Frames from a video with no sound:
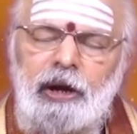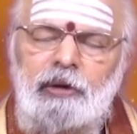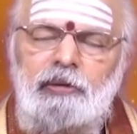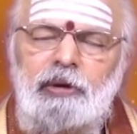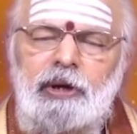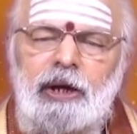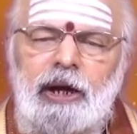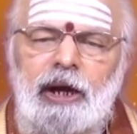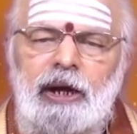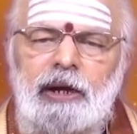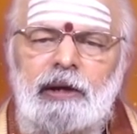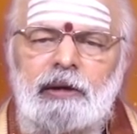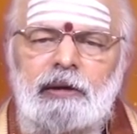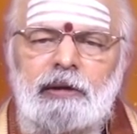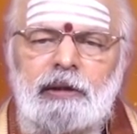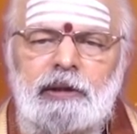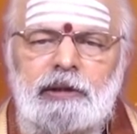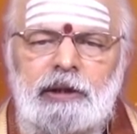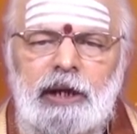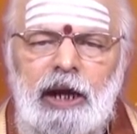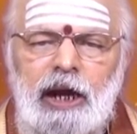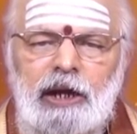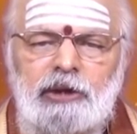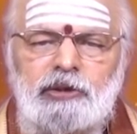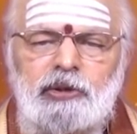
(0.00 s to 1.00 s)
రాకుండా
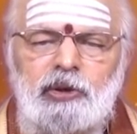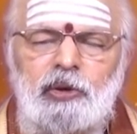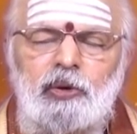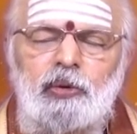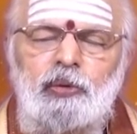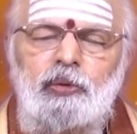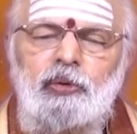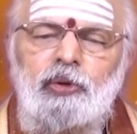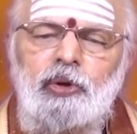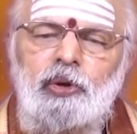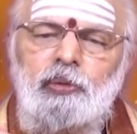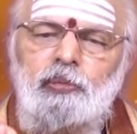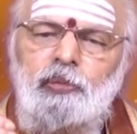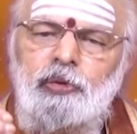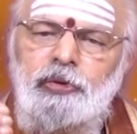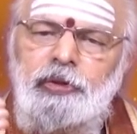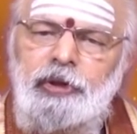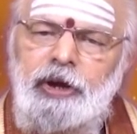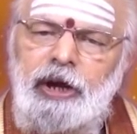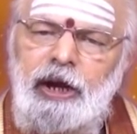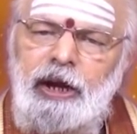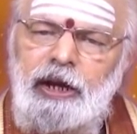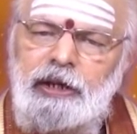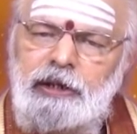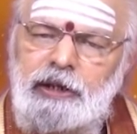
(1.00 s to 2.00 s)
ట్యాక్సులు
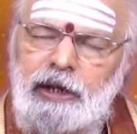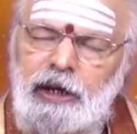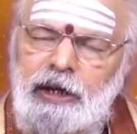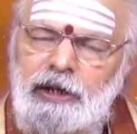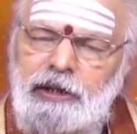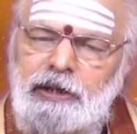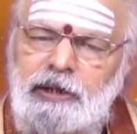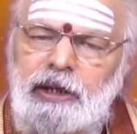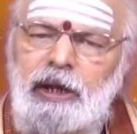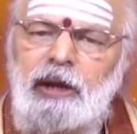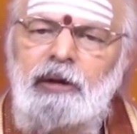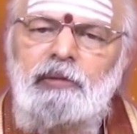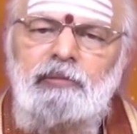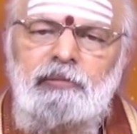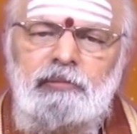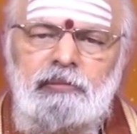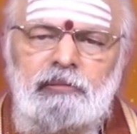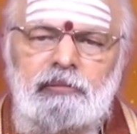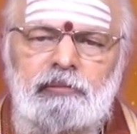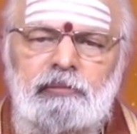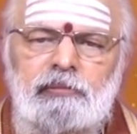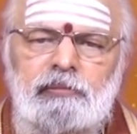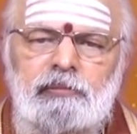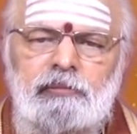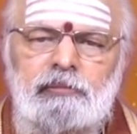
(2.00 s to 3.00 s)
ముందుగానే చెల్లిస్తారు
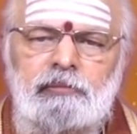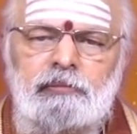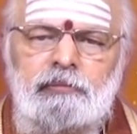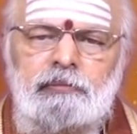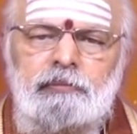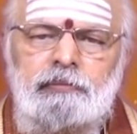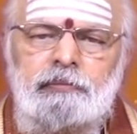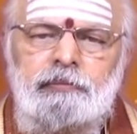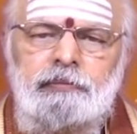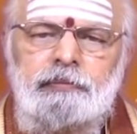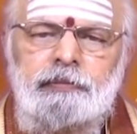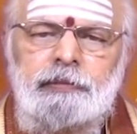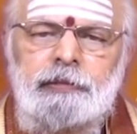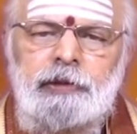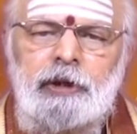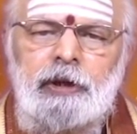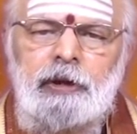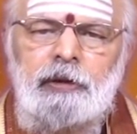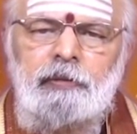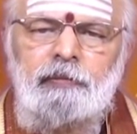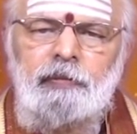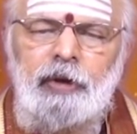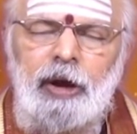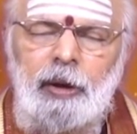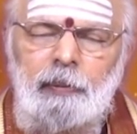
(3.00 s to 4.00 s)

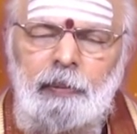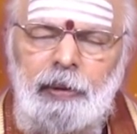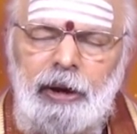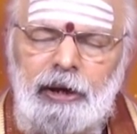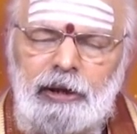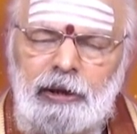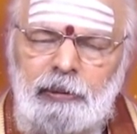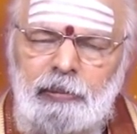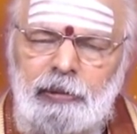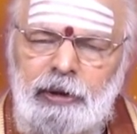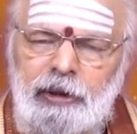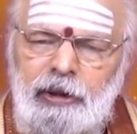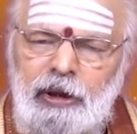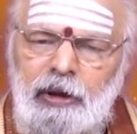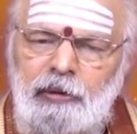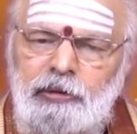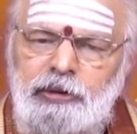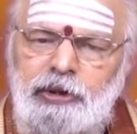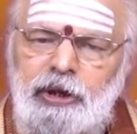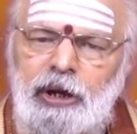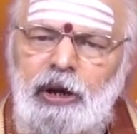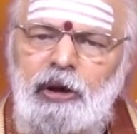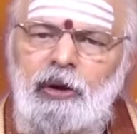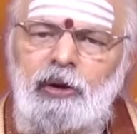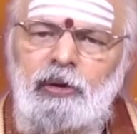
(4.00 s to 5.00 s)
వ్యాపార సంబంధమైన
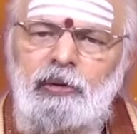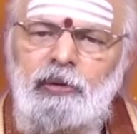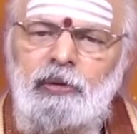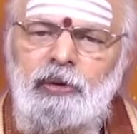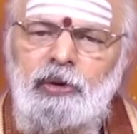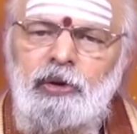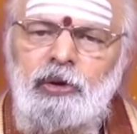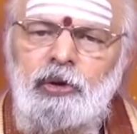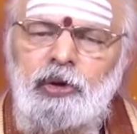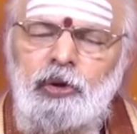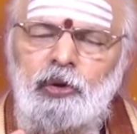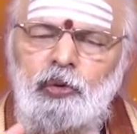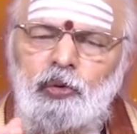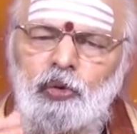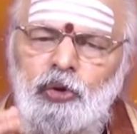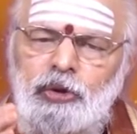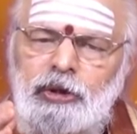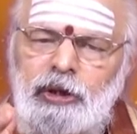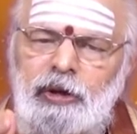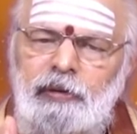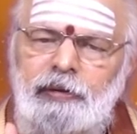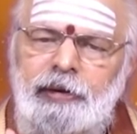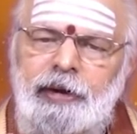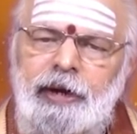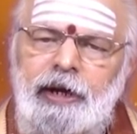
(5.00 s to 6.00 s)
విషయాల్లో
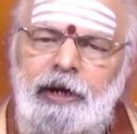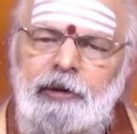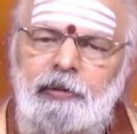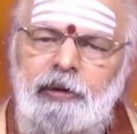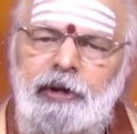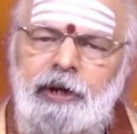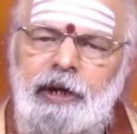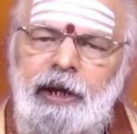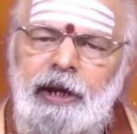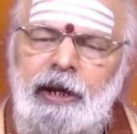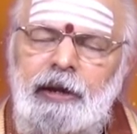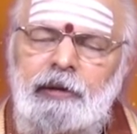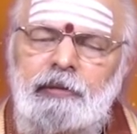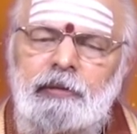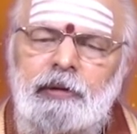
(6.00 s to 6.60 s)
నూతనమైనటువంటి